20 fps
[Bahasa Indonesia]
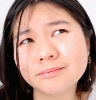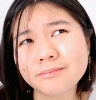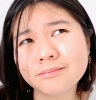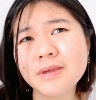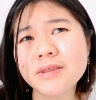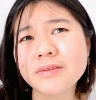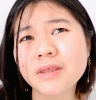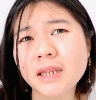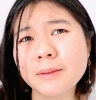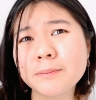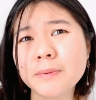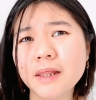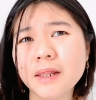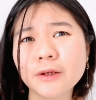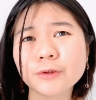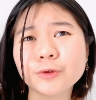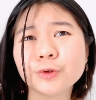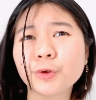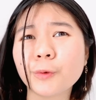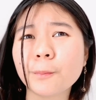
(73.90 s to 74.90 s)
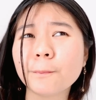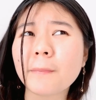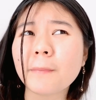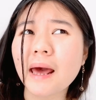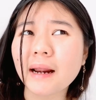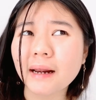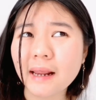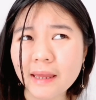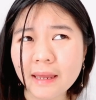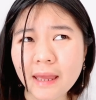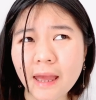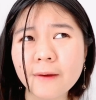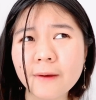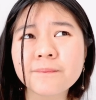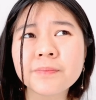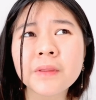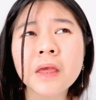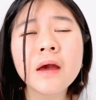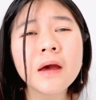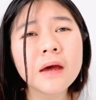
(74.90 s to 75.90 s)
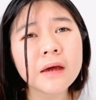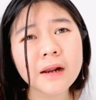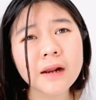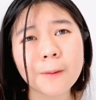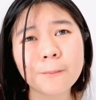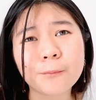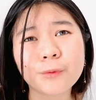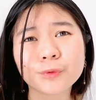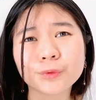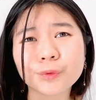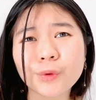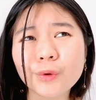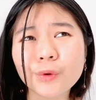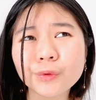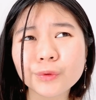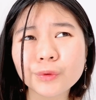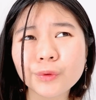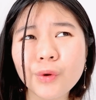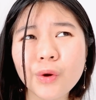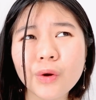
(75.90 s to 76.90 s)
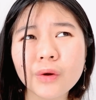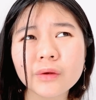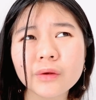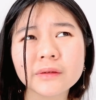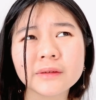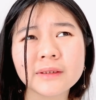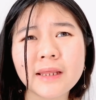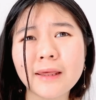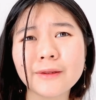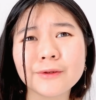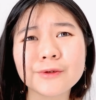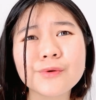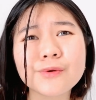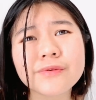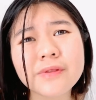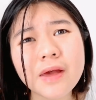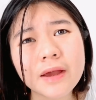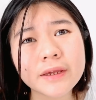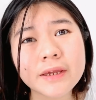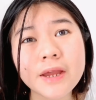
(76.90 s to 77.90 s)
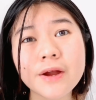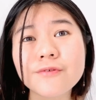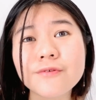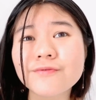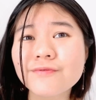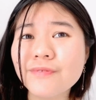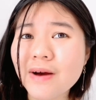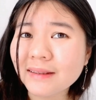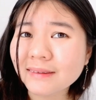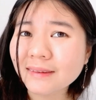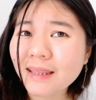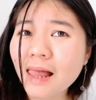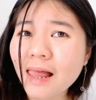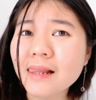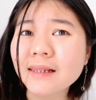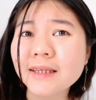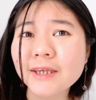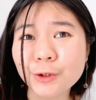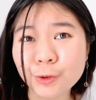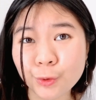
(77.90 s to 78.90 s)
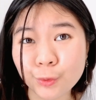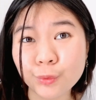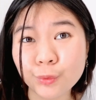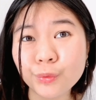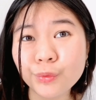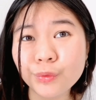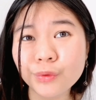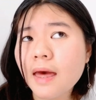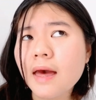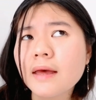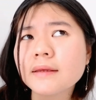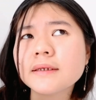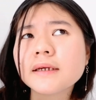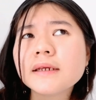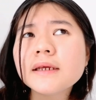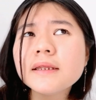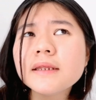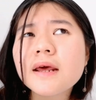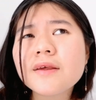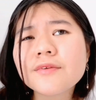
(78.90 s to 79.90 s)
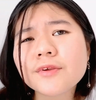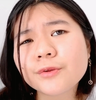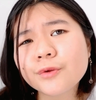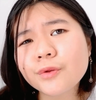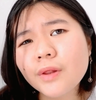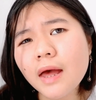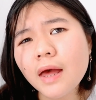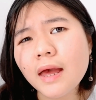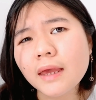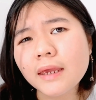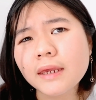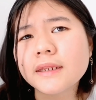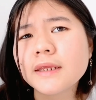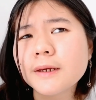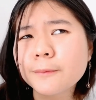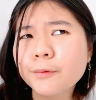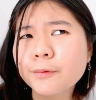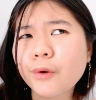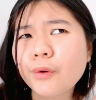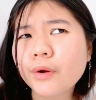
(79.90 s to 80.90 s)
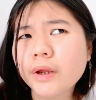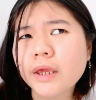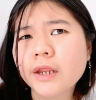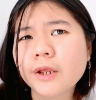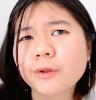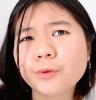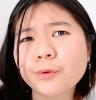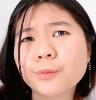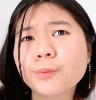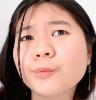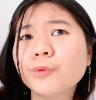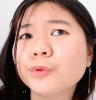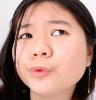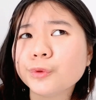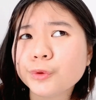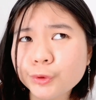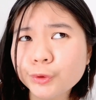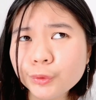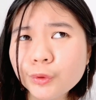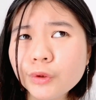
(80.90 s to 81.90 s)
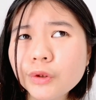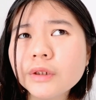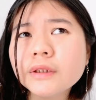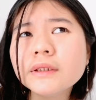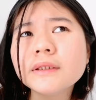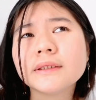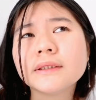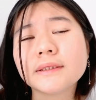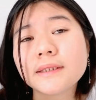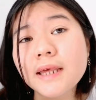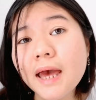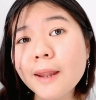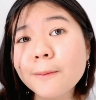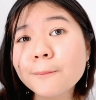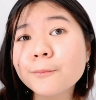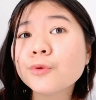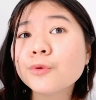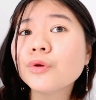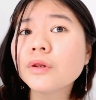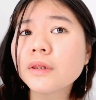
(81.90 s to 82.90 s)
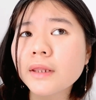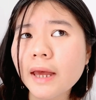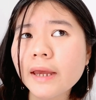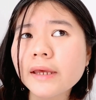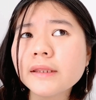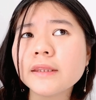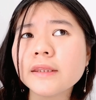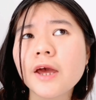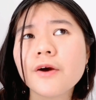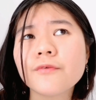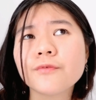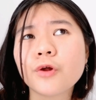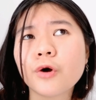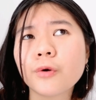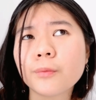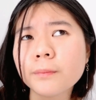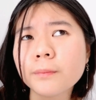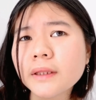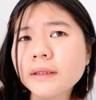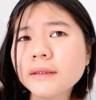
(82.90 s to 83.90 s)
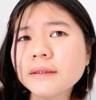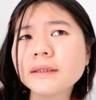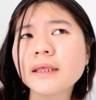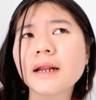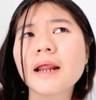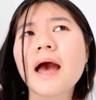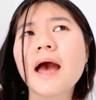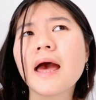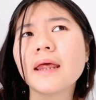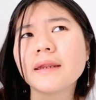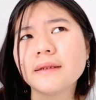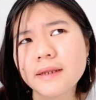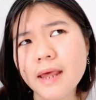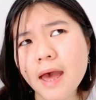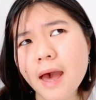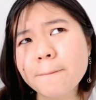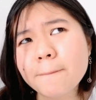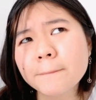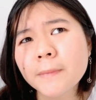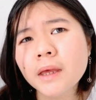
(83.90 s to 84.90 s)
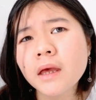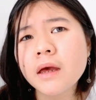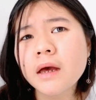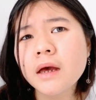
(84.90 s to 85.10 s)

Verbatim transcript: bisa dibilang cukup parah ya rambut rontok dan rusak yang fatal gitu nah jadi dari situlah ide produk ini tuh muncul dan mulai development terhadap